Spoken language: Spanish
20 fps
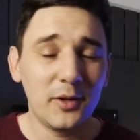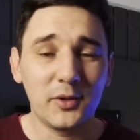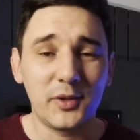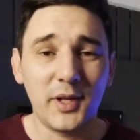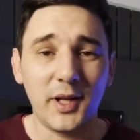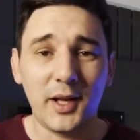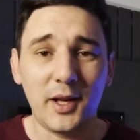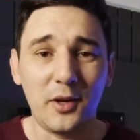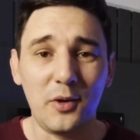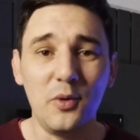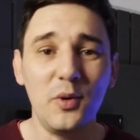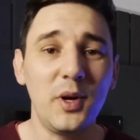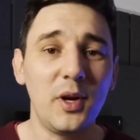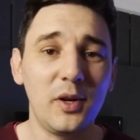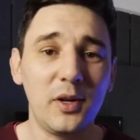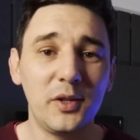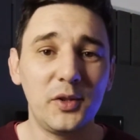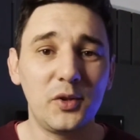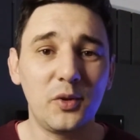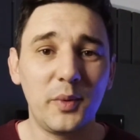no sé, que
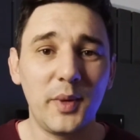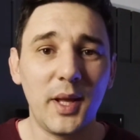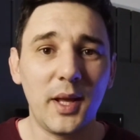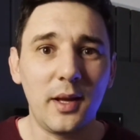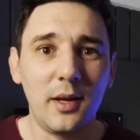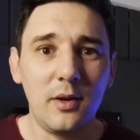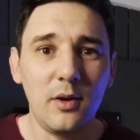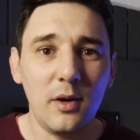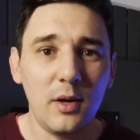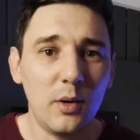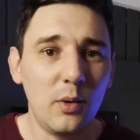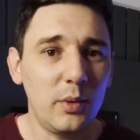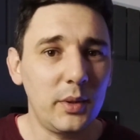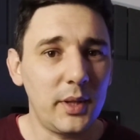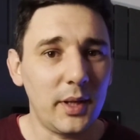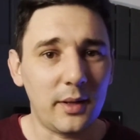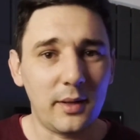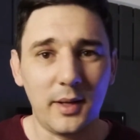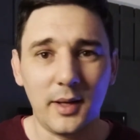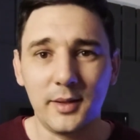nunca olió en su vida y no le
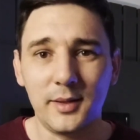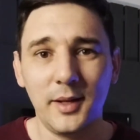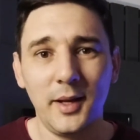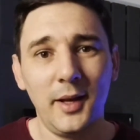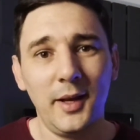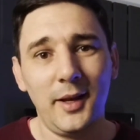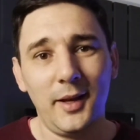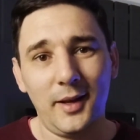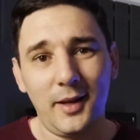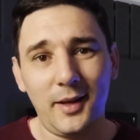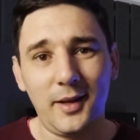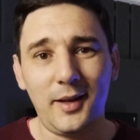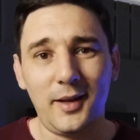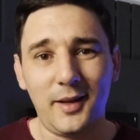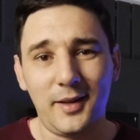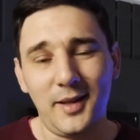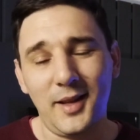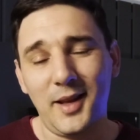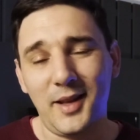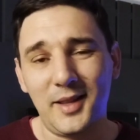gusta, estás,
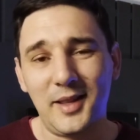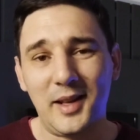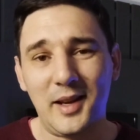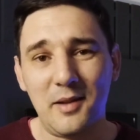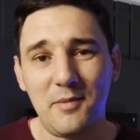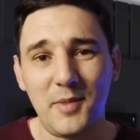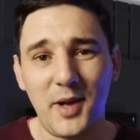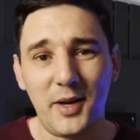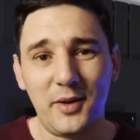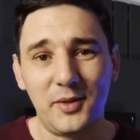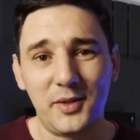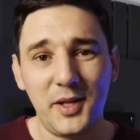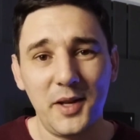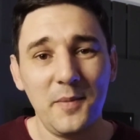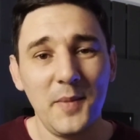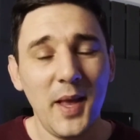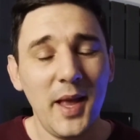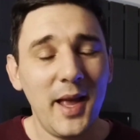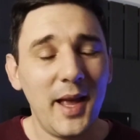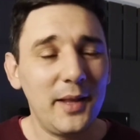eh, estás hasta las manos,
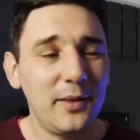sí.